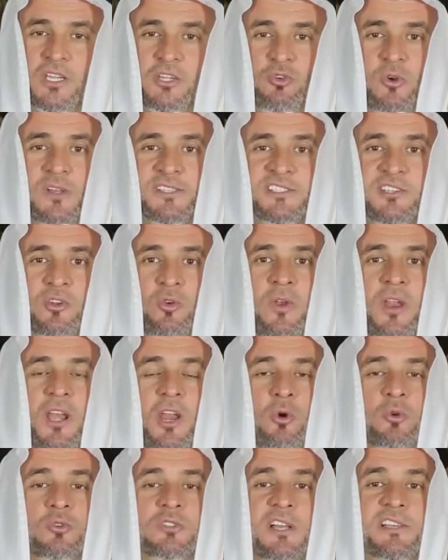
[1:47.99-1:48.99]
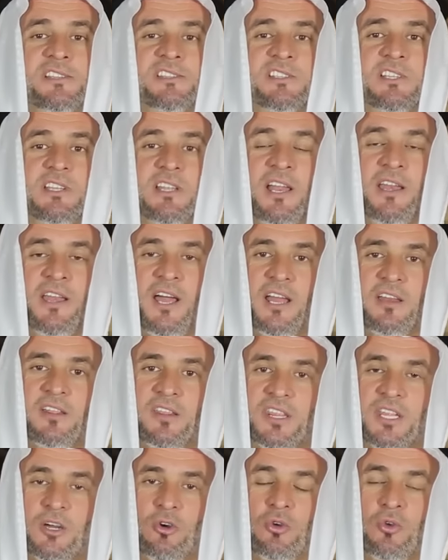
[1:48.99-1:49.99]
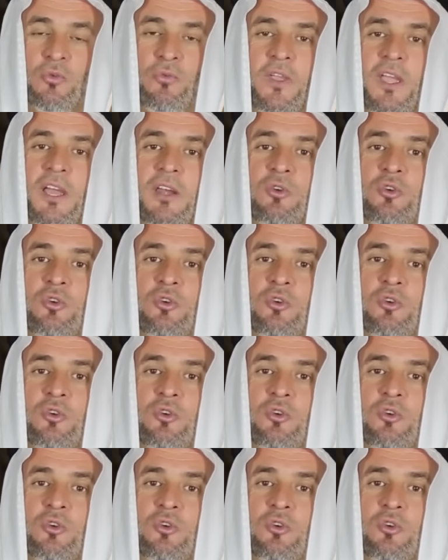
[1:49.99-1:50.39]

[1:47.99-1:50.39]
يؤصلون له تأصيلا عن الذوق في